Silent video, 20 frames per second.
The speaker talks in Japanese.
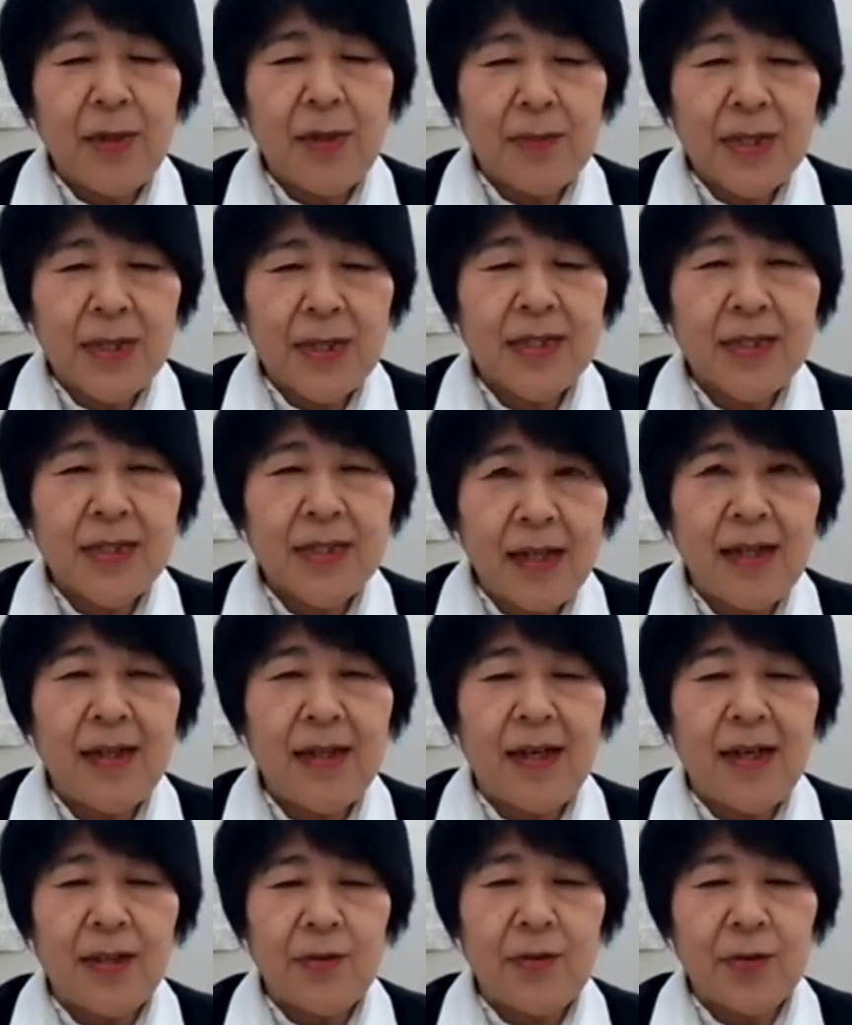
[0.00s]
めまし
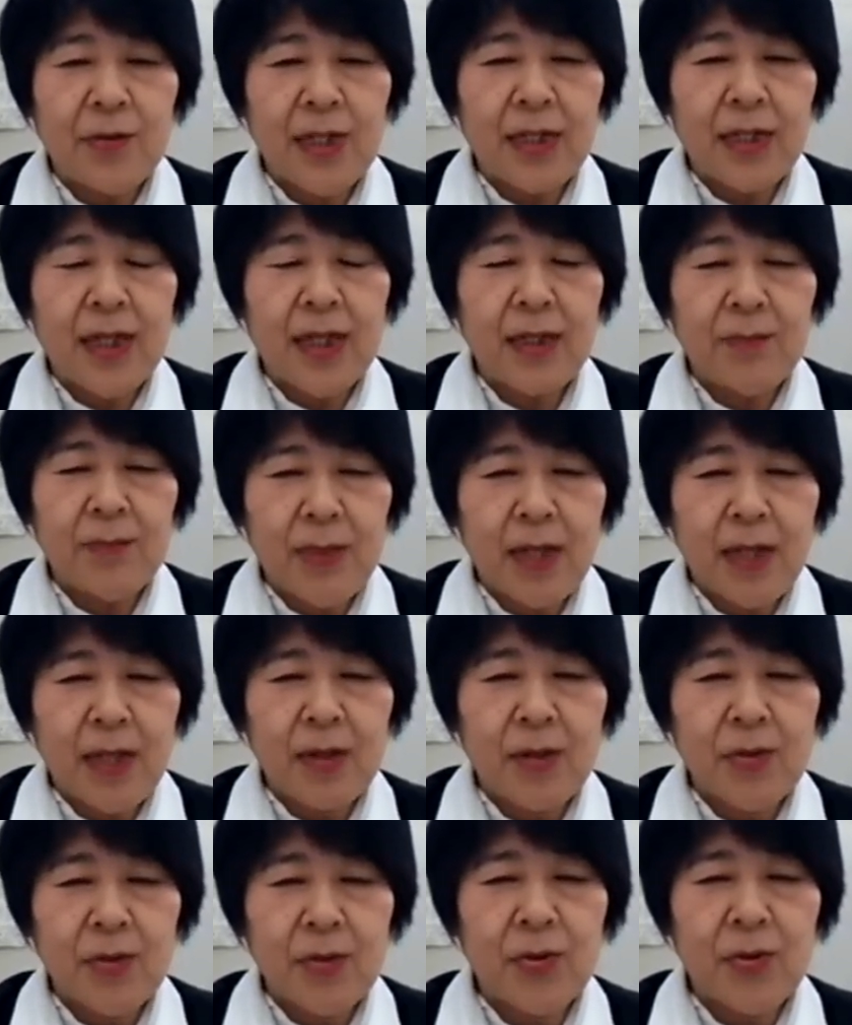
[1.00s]
て、あのただいま
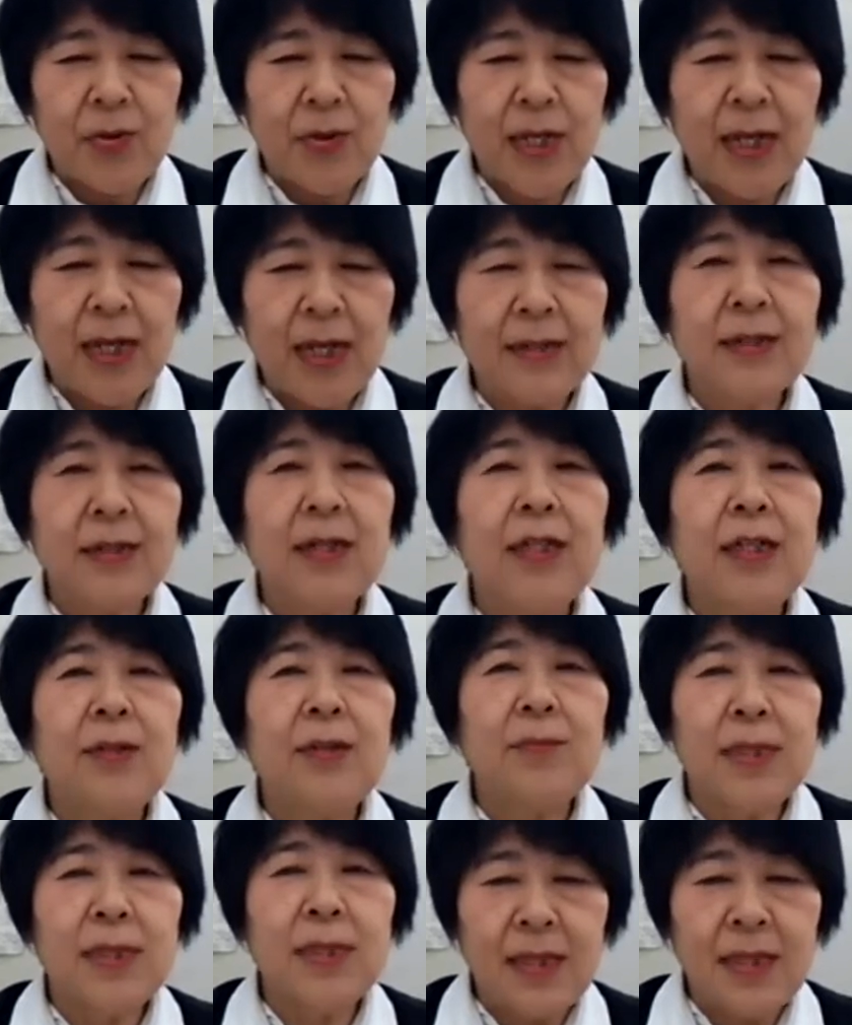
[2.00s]
ご紹介預かり
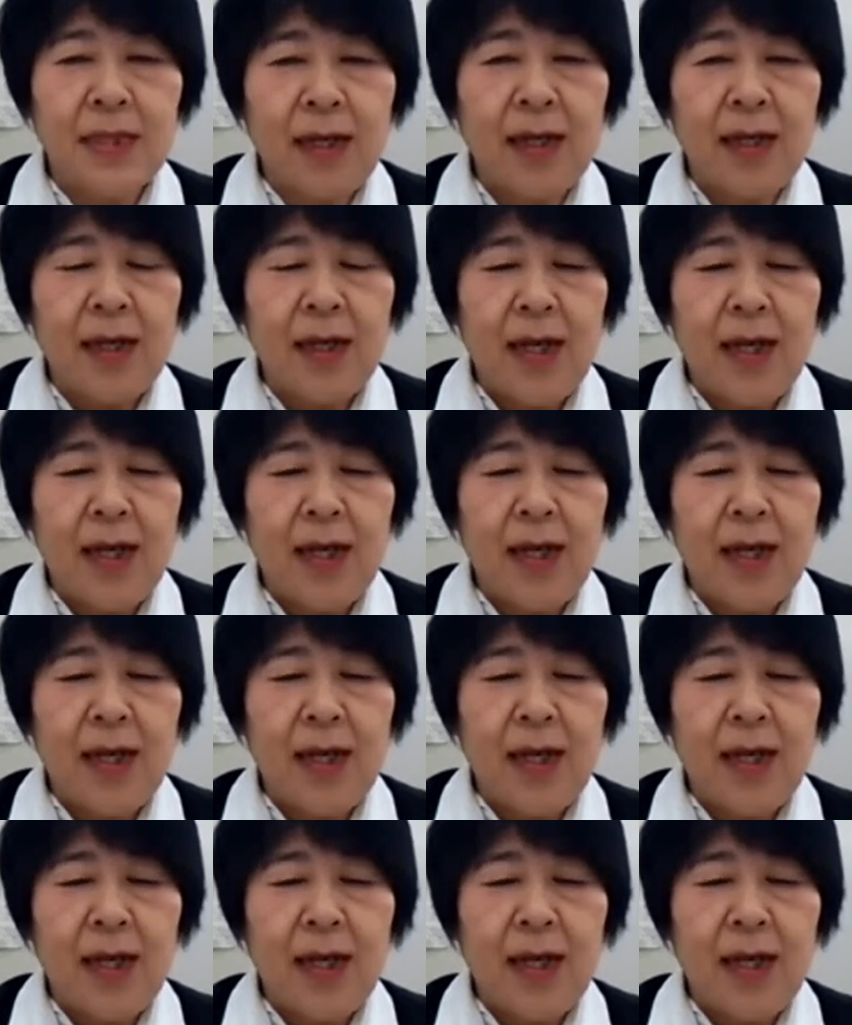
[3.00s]
ました。